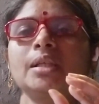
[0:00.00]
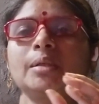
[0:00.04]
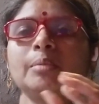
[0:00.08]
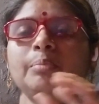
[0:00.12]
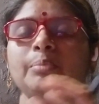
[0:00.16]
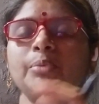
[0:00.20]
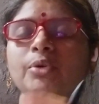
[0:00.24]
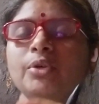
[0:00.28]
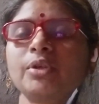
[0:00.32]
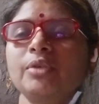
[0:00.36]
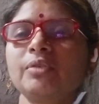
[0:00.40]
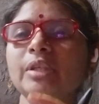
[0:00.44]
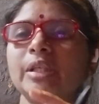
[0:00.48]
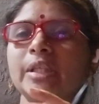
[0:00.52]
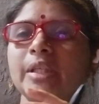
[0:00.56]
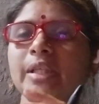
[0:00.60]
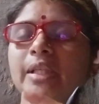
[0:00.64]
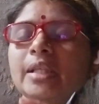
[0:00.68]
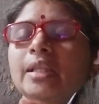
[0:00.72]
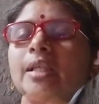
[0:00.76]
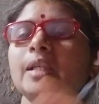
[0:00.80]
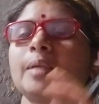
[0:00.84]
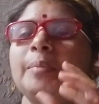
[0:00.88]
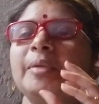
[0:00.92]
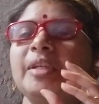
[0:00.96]
போன வாரம்
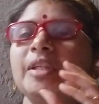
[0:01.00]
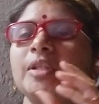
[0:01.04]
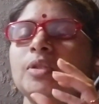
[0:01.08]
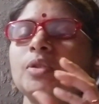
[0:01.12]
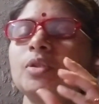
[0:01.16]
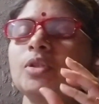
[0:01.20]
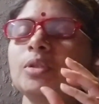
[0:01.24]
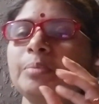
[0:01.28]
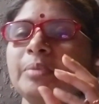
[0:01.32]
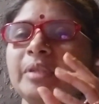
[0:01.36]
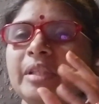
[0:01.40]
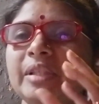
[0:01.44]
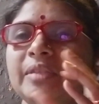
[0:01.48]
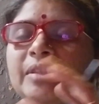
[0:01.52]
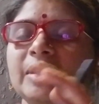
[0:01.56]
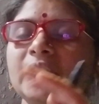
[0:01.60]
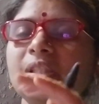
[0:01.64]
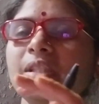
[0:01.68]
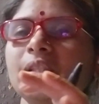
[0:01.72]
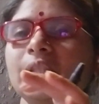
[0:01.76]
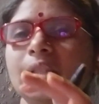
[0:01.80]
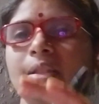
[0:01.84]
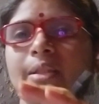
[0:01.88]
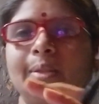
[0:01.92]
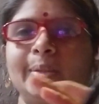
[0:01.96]
எல்லாருமே இக்னோர் பண்ணி
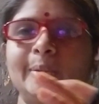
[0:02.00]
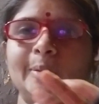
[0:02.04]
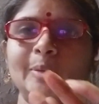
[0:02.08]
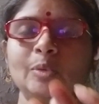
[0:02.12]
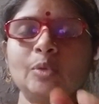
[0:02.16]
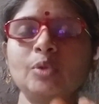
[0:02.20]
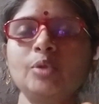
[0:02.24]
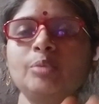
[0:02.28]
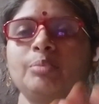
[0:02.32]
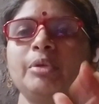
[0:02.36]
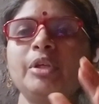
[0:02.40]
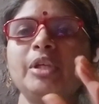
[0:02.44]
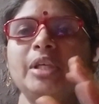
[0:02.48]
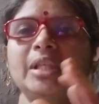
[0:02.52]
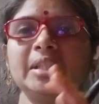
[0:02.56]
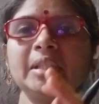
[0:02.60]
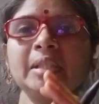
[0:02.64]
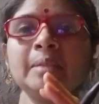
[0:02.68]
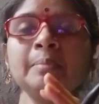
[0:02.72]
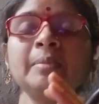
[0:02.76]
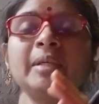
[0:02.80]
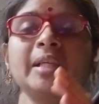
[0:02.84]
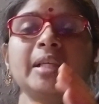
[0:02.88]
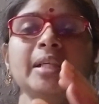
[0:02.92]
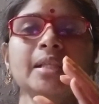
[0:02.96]
வச்சது எந்த அளவுக்கு உண்மையோ அதே
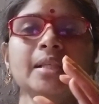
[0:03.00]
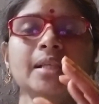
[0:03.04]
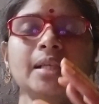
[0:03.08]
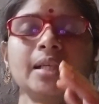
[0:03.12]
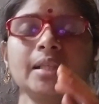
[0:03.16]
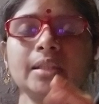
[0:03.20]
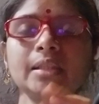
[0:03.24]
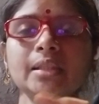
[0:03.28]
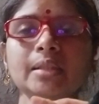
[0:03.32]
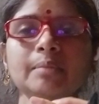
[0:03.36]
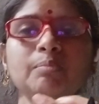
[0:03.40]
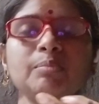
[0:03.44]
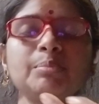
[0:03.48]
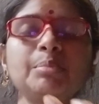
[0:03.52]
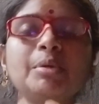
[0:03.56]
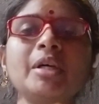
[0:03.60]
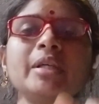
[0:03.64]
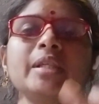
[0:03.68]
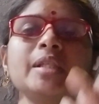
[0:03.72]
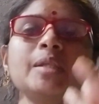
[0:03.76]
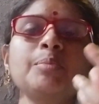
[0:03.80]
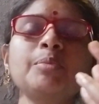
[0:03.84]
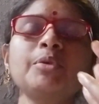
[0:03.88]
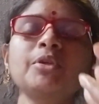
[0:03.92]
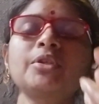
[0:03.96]
மாதிரி அந்த
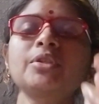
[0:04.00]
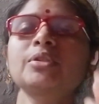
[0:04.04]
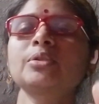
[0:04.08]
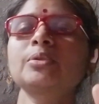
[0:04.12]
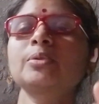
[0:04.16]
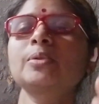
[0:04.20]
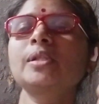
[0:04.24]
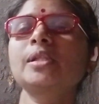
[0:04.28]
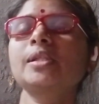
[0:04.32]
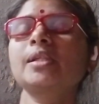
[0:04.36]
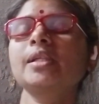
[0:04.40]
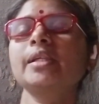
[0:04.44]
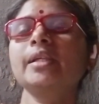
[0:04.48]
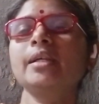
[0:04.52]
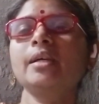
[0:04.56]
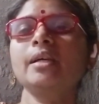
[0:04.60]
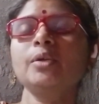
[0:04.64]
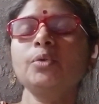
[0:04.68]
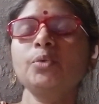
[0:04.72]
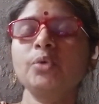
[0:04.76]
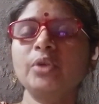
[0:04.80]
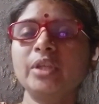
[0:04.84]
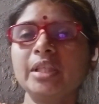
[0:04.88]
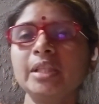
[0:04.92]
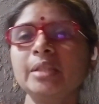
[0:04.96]
பாய்ஸ் போடுற ரூல்ஸ்லாம்
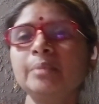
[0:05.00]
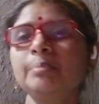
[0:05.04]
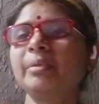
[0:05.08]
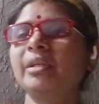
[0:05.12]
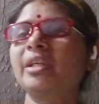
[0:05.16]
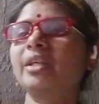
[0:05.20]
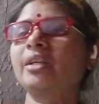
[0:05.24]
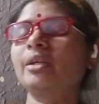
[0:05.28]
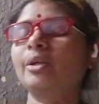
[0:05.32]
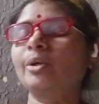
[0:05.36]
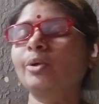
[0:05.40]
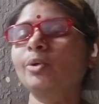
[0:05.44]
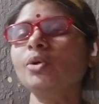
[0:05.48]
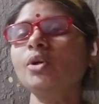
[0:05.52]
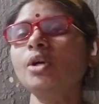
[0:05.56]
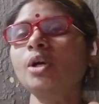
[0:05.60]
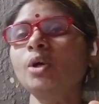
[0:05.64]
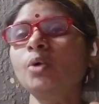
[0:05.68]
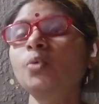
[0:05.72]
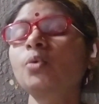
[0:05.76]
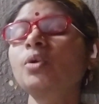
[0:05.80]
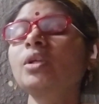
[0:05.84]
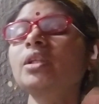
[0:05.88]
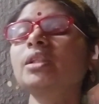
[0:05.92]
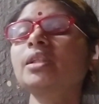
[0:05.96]
யார் வயலேட் பண்ணுறாங்களோ
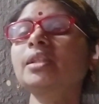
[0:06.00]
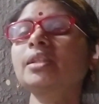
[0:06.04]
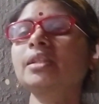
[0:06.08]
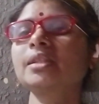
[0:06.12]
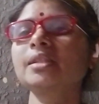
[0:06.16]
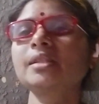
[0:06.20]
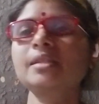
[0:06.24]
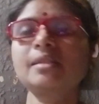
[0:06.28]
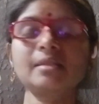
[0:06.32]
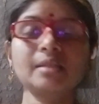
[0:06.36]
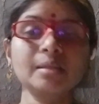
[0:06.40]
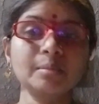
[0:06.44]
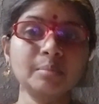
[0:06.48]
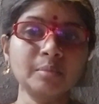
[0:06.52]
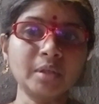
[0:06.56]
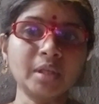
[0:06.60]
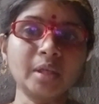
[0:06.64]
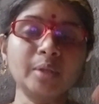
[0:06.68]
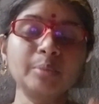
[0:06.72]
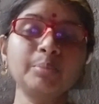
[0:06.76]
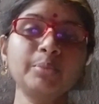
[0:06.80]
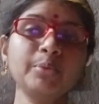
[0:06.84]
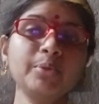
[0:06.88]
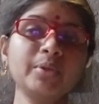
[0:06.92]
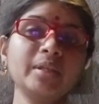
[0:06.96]
அவங்கள தான் கேர்ள்ஸ் டீமுக்கு
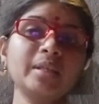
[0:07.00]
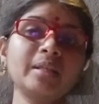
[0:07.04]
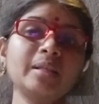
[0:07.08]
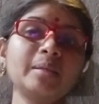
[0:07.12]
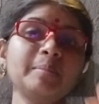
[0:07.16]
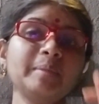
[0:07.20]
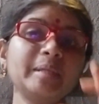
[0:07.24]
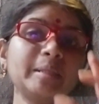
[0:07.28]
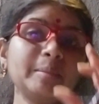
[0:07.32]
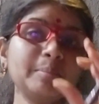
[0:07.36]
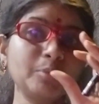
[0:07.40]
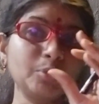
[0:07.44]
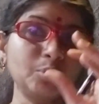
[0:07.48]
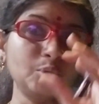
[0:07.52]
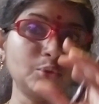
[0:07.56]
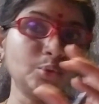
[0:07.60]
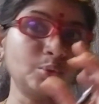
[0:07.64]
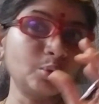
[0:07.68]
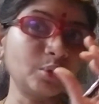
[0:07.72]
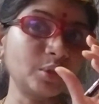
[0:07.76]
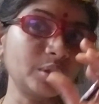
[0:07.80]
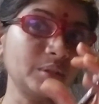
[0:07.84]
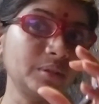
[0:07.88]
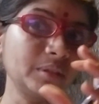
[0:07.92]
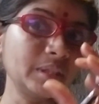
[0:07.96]
அனுப்பணுங்கிற மாதிரி முத்து
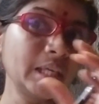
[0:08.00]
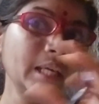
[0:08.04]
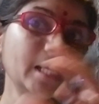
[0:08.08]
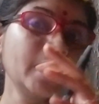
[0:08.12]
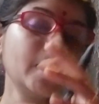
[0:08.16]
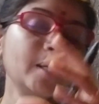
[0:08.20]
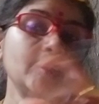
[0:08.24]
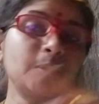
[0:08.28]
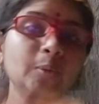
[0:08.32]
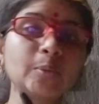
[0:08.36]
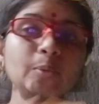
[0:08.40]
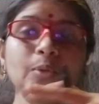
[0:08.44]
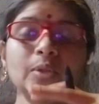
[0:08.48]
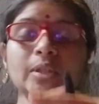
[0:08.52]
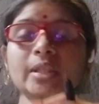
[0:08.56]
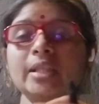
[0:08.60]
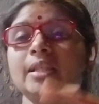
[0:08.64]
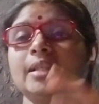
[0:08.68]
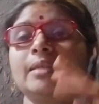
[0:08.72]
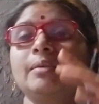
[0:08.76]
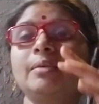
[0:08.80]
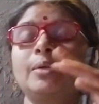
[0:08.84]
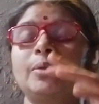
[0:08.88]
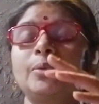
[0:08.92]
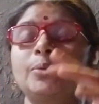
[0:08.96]
ஒரு ரூல்
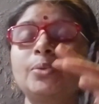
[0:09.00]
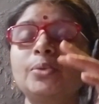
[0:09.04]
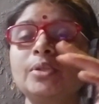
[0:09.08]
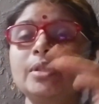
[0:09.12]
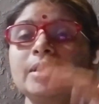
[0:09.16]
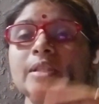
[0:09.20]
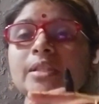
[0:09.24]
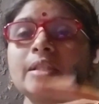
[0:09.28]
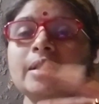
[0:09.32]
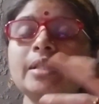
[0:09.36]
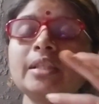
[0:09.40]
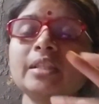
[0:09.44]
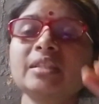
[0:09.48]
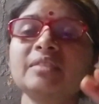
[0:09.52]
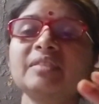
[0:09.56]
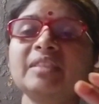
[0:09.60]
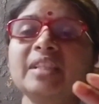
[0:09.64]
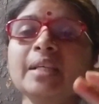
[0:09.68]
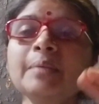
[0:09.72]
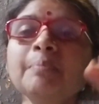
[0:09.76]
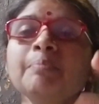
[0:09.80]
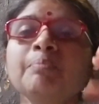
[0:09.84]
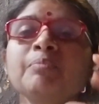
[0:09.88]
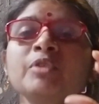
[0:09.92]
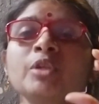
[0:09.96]
ரூலுன்றதை விட
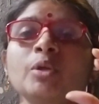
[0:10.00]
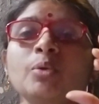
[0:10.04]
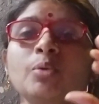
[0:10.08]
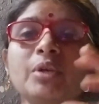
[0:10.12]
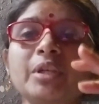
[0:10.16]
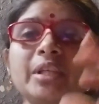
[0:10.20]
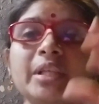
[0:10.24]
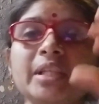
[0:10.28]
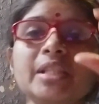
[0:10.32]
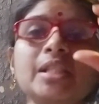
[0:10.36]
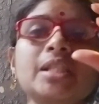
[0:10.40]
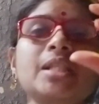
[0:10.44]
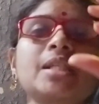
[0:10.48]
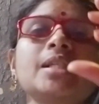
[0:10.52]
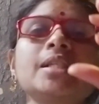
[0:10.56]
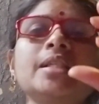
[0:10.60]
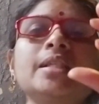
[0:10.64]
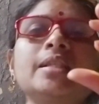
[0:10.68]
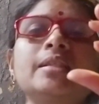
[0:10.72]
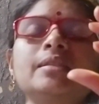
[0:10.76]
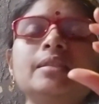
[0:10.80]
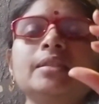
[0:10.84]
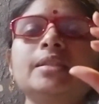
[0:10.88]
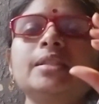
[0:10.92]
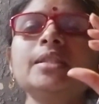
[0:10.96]
ஒரு டெசிஷன்
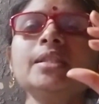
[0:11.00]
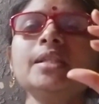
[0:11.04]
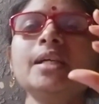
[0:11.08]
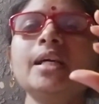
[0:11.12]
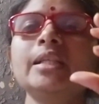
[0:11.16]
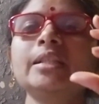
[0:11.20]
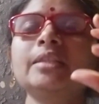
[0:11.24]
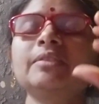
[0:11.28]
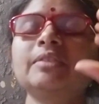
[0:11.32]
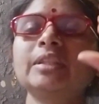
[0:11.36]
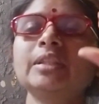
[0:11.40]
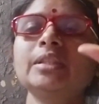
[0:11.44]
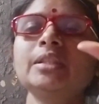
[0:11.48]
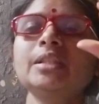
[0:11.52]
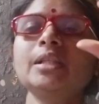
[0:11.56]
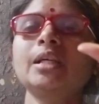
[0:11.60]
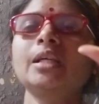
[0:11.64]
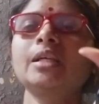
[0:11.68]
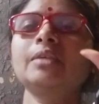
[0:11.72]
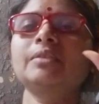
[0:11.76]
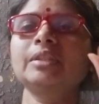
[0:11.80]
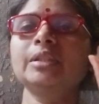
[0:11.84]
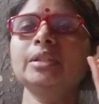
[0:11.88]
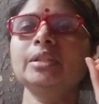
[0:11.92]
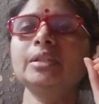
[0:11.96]
எடுத்துகிட்டு அதை வந்து
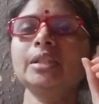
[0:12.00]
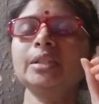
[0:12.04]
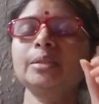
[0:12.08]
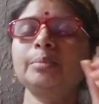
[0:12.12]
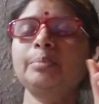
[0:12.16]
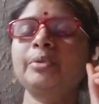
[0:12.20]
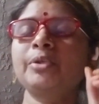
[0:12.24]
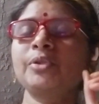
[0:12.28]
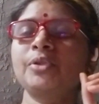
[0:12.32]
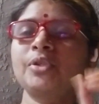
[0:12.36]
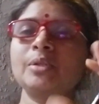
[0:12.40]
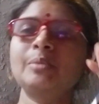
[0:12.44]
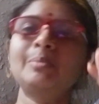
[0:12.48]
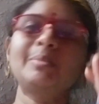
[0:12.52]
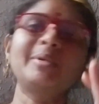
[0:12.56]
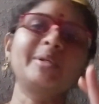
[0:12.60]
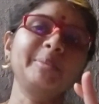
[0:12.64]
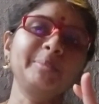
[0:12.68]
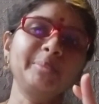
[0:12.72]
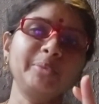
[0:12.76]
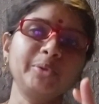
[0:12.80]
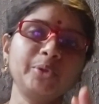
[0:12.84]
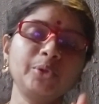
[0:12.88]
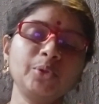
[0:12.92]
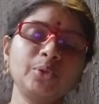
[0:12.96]
நாங்கள் வந்து அது ப்ரொசீட் பண்ண
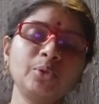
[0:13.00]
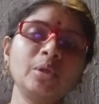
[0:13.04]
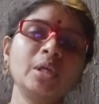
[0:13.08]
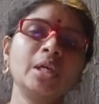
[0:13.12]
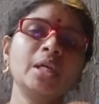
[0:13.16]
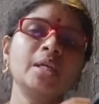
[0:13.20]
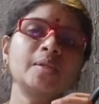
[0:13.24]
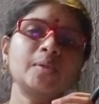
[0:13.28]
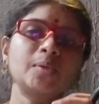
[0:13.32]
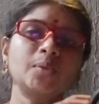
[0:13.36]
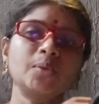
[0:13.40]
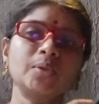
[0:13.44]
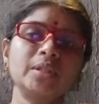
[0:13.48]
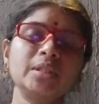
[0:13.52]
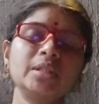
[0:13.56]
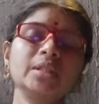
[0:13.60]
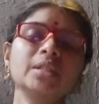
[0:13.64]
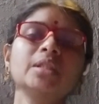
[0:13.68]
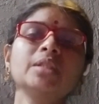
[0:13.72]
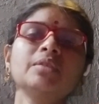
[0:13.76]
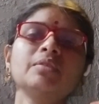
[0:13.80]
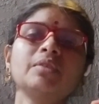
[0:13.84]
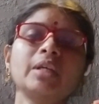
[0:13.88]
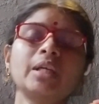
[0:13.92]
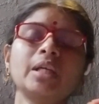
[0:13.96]
போகிறோம் ஸோ
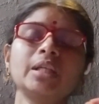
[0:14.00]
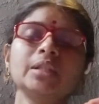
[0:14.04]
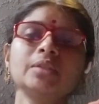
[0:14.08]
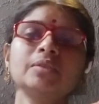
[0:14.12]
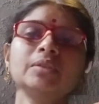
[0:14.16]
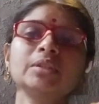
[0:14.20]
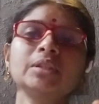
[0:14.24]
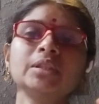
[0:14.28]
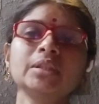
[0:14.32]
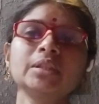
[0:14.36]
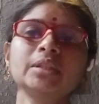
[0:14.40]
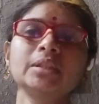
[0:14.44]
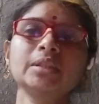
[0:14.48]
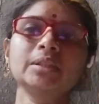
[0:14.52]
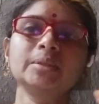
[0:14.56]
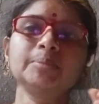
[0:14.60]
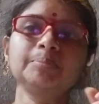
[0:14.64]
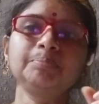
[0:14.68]
இந்த வார அதாவது அந்த